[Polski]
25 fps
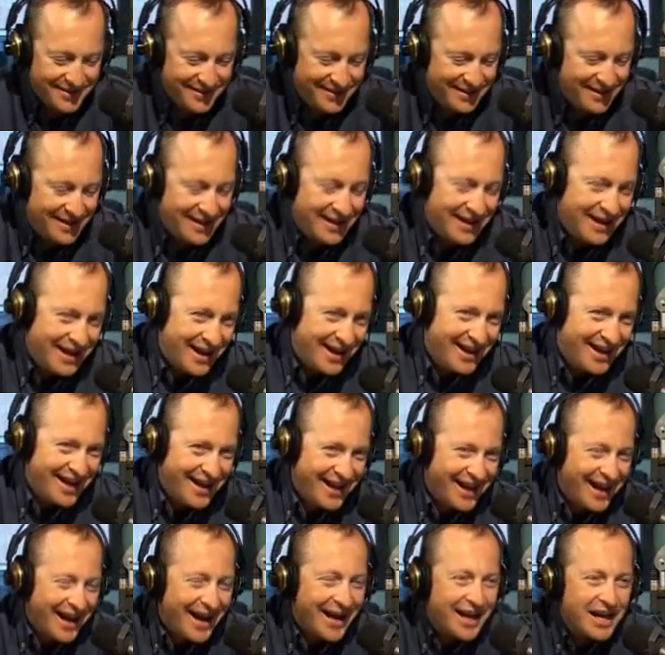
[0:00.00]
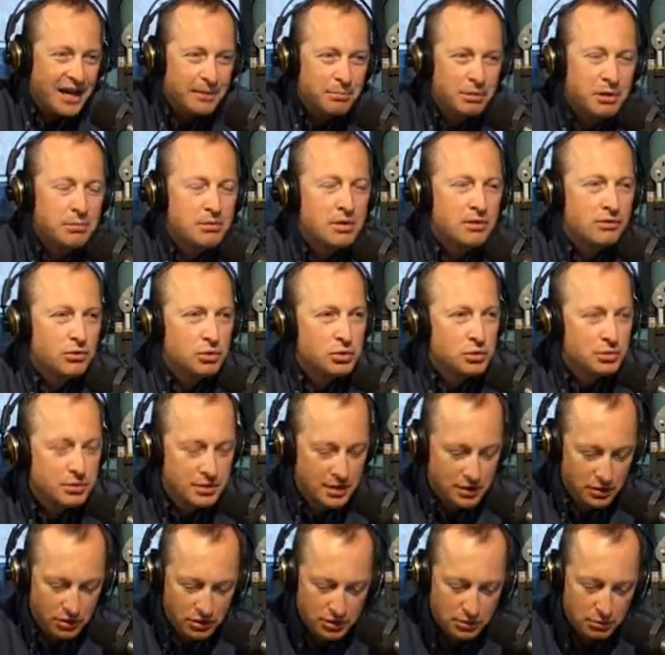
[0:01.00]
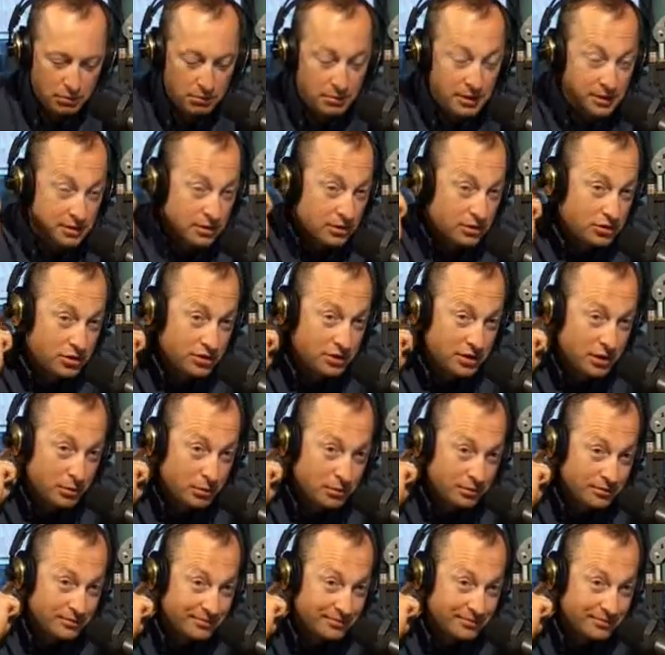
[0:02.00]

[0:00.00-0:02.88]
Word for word: Niech pan nie żartuje. Nie. A jak premier wrócił z tego że mu bardzo krzyczał?